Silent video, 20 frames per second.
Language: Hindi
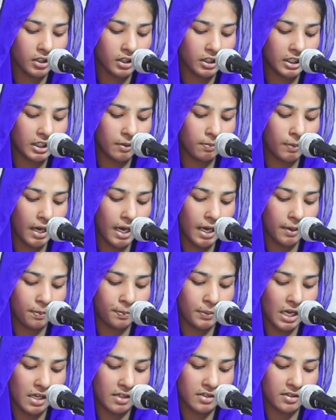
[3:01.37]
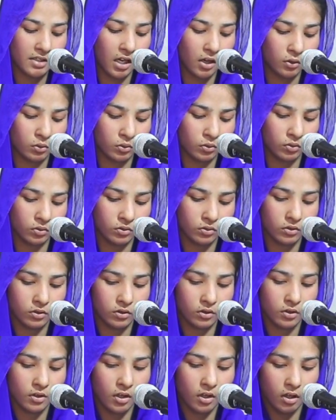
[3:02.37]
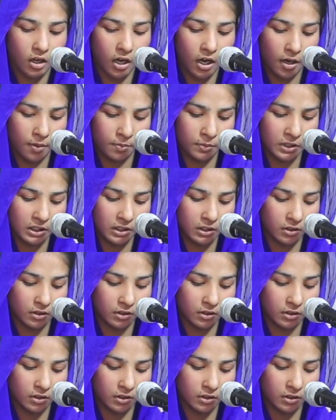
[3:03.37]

कि मैं प्यासा हूँ आमीन